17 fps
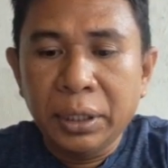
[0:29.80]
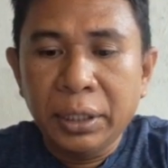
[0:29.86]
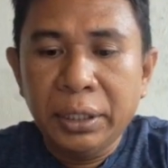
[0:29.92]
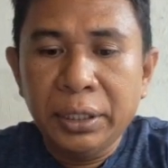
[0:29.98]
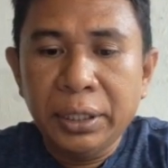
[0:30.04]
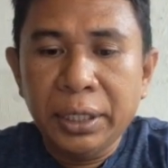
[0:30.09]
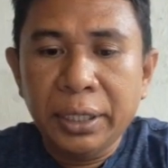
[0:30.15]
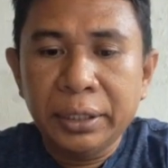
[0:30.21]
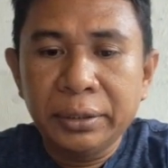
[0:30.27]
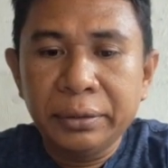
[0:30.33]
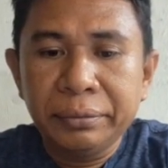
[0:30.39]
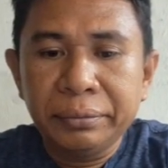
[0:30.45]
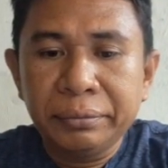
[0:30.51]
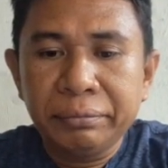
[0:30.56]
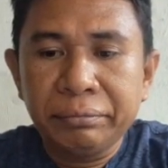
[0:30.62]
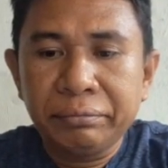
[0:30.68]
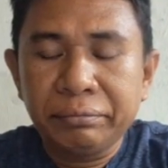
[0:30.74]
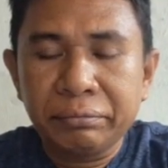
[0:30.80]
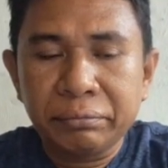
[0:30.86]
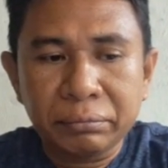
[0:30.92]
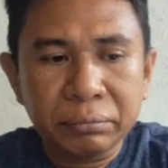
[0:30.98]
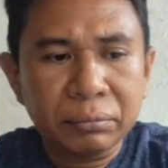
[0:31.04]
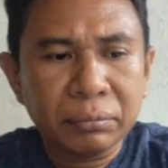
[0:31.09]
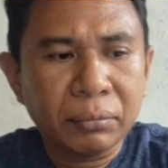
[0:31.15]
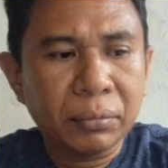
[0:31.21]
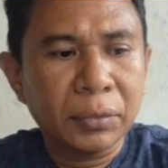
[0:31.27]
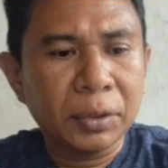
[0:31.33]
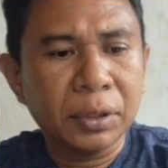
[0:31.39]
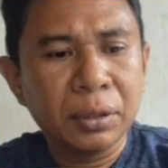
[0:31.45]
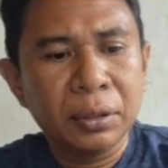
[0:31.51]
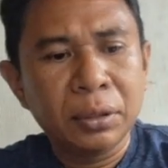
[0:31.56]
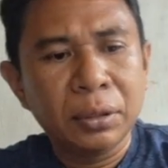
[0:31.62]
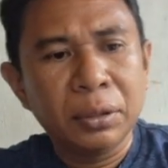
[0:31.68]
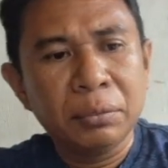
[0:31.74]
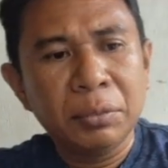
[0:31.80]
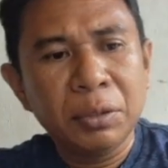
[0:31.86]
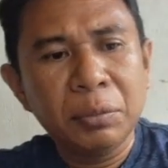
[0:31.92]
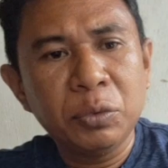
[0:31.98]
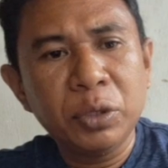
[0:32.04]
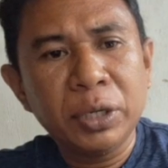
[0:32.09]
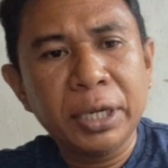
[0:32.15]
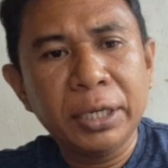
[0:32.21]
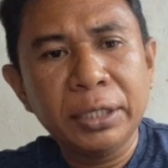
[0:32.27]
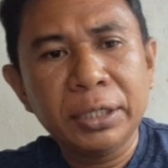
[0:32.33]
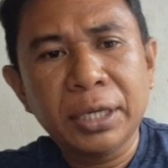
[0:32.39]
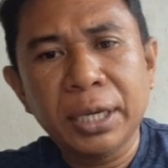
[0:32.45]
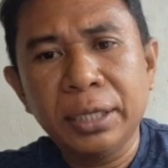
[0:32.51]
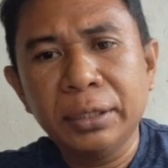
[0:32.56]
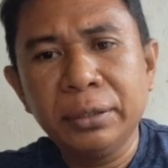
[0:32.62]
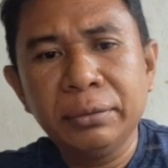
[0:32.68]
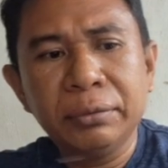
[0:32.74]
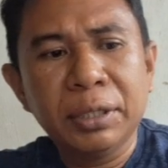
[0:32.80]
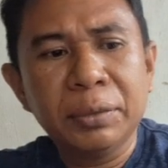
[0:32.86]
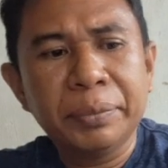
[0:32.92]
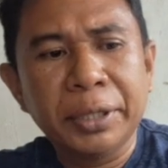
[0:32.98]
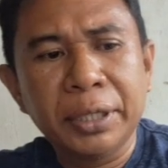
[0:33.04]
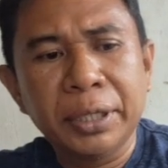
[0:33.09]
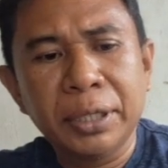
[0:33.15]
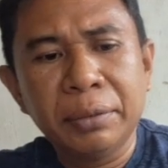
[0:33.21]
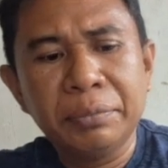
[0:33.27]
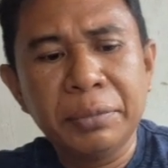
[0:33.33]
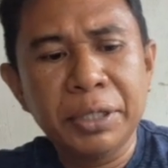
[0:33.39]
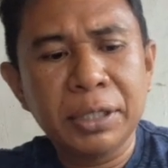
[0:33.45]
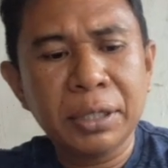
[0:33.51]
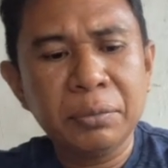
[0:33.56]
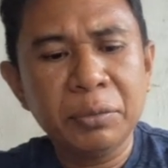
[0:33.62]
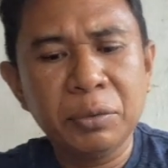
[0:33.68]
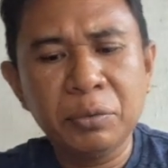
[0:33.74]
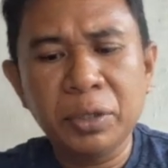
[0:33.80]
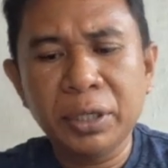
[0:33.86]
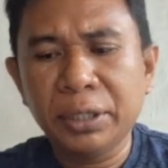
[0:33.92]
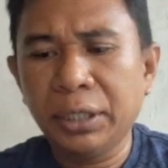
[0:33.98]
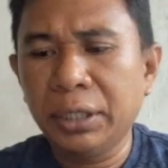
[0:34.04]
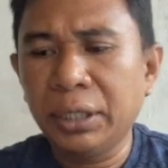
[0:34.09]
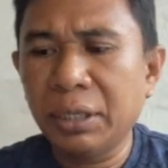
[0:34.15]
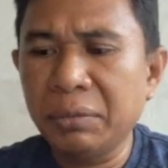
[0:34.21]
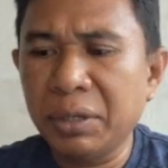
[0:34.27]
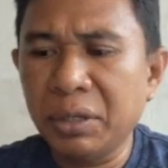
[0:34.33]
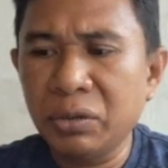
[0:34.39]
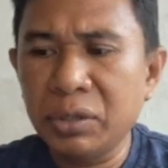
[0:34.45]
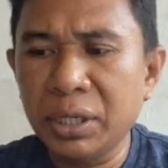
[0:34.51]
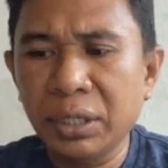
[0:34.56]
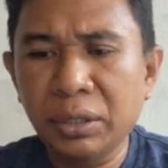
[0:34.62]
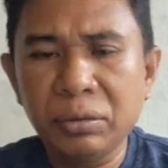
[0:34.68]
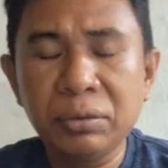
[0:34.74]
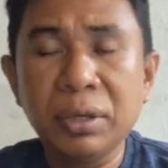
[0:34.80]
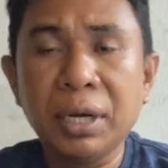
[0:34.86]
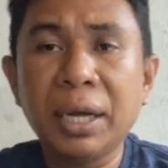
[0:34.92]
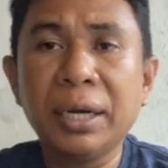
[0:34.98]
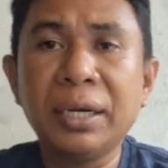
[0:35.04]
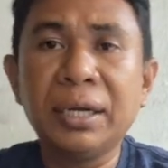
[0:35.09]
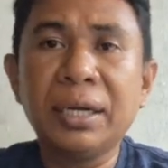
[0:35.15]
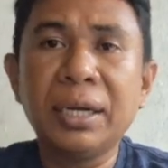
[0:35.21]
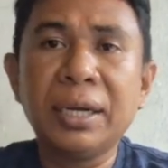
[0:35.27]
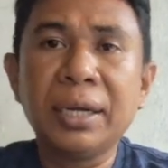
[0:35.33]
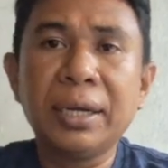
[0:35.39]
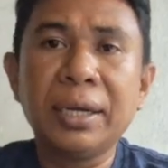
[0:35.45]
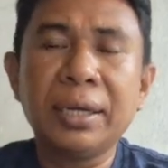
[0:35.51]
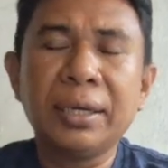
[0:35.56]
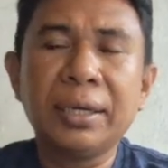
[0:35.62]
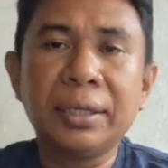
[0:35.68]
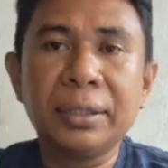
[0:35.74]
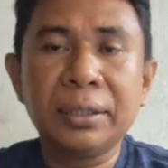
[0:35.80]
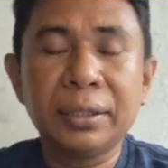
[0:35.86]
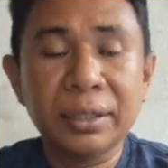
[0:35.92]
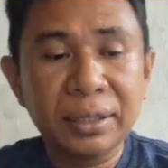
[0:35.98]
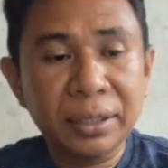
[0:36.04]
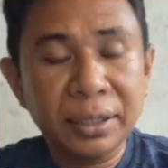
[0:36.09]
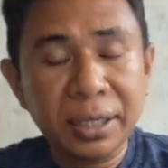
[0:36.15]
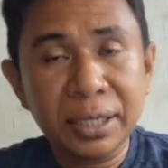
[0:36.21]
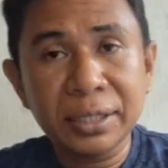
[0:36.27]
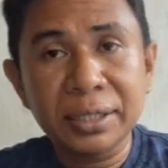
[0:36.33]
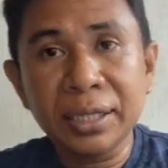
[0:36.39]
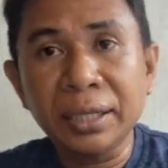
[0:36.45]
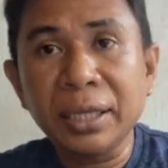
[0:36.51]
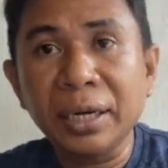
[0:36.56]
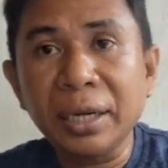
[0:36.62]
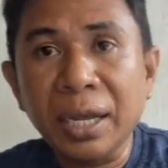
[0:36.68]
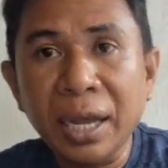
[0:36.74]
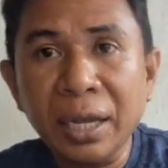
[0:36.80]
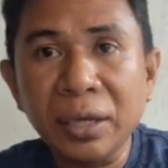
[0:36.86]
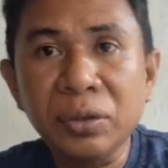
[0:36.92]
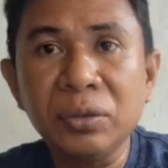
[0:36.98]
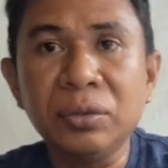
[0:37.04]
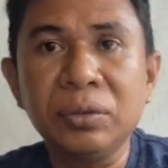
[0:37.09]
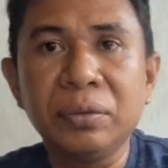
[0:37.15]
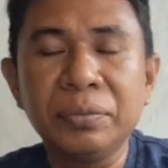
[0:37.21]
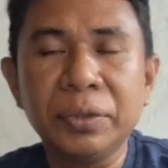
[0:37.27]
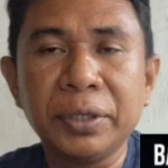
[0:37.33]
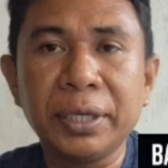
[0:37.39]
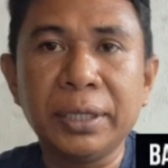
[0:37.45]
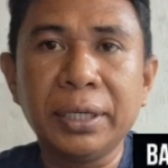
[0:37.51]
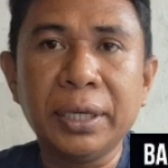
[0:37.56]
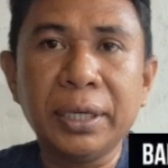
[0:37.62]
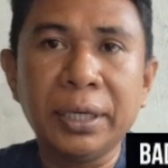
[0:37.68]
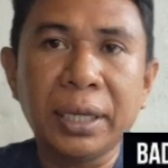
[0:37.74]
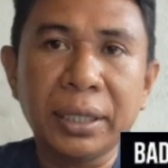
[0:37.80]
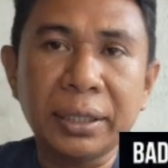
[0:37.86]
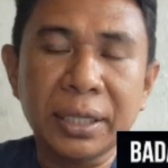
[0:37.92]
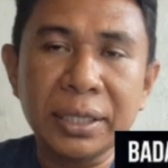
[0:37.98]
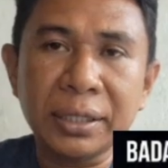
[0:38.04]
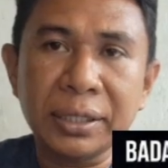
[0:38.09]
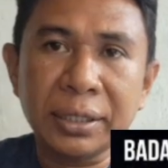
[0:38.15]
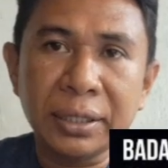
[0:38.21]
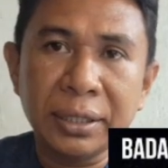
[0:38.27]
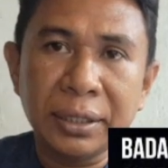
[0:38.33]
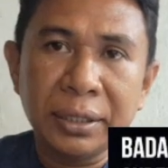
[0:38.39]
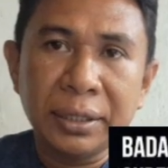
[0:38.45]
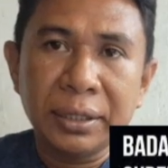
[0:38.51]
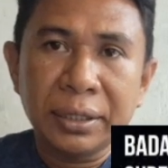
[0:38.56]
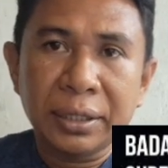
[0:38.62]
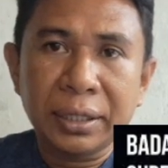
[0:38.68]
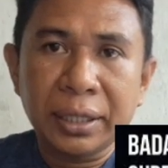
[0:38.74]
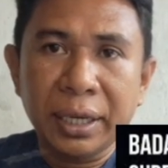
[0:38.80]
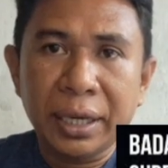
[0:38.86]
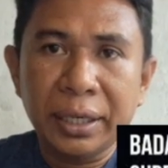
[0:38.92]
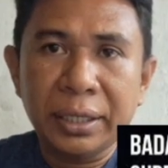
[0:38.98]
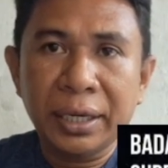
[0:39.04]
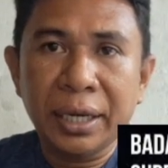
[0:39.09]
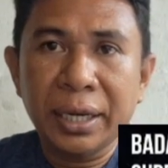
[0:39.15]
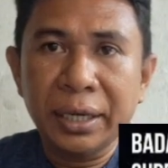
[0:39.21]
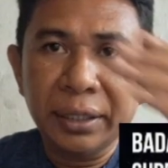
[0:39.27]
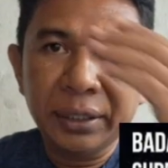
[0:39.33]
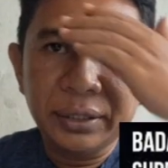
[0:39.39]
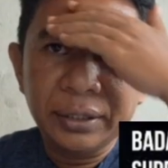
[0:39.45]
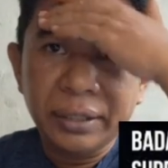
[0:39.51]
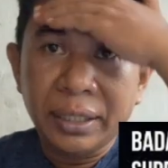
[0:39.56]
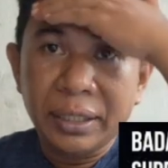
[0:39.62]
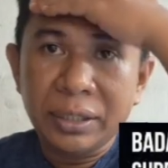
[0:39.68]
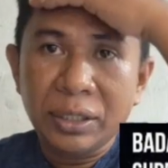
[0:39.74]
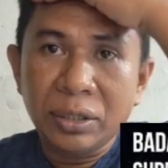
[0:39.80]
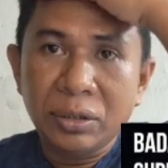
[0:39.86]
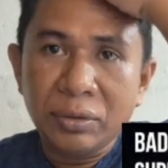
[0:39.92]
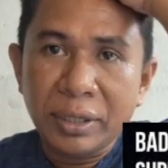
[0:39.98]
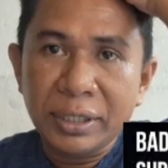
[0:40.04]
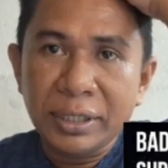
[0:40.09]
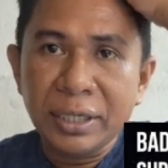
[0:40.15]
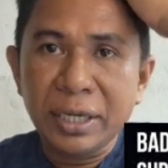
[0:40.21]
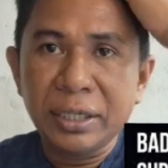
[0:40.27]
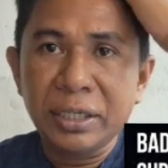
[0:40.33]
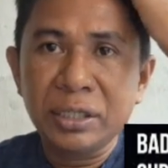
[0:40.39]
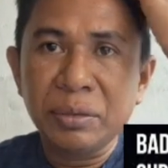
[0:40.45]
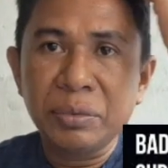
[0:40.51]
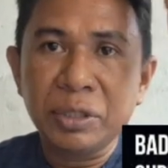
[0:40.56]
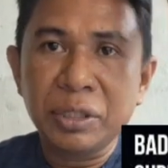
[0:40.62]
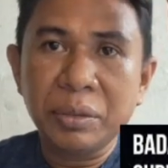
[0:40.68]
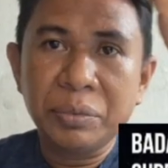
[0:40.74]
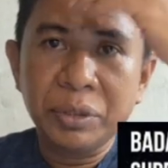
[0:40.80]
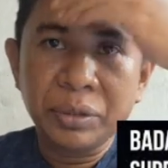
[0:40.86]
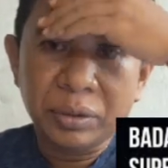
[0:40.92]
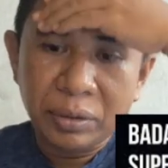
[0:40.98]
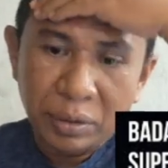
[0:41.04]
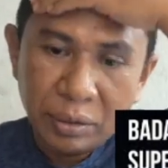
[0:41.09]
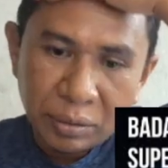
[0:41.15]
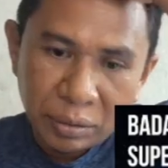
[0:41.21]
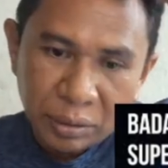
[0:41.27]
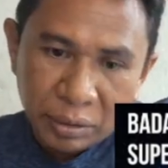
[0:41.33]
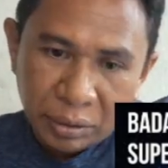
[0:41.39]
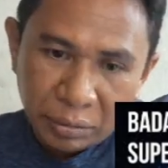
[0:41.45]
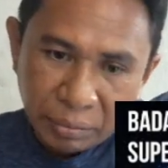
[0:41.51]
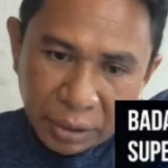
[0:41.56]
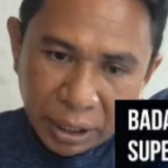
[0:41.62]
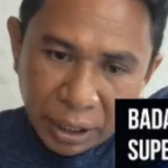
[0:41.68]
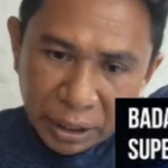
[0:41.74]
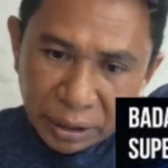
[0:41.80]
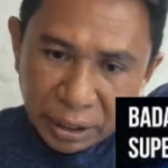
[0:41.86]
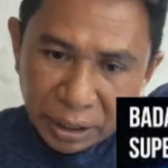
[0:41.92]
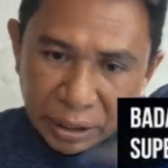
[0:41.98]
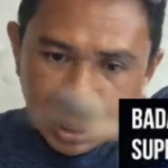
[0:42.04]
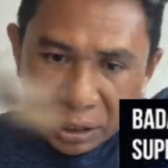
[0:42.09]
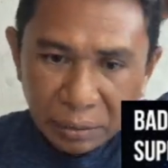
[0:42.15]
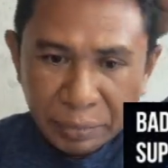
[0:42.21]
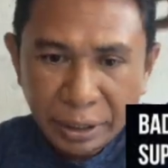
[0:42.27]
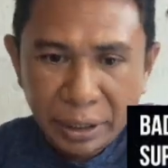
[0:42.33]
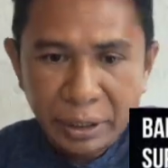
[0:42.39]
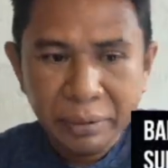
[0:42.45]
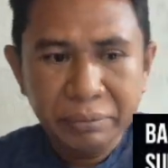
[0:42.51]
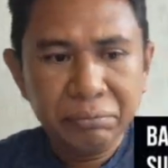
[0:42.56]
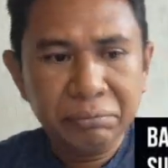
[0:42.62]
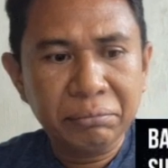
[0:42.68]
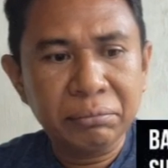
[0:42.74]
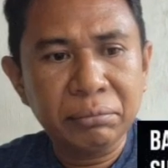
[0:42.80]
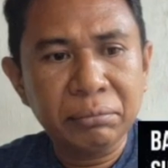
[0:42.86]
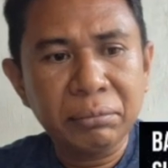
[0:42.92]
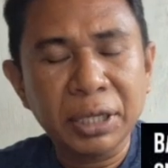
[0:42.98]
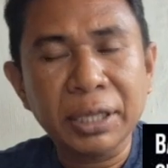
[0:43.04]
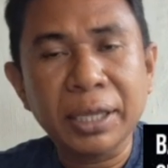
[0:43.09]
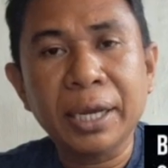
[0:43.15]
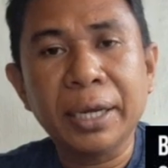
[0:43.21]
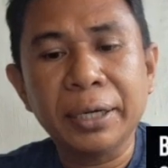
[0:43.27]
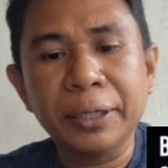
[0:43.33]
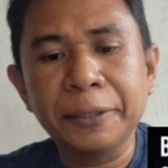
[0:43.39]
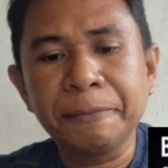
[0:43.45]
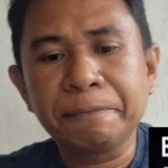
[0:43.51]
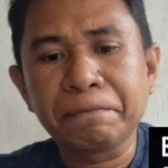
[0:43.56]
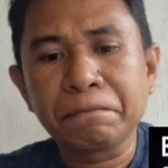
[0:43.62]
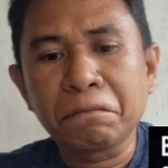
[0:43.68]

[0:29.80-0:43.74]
ini yang memungkinkan apa ya bisa membuat kita manusia itu ada uh, rasa terganggu gitu, atas keadaan dan situasi yang disebut-sebut bakal terjadi pada matahari.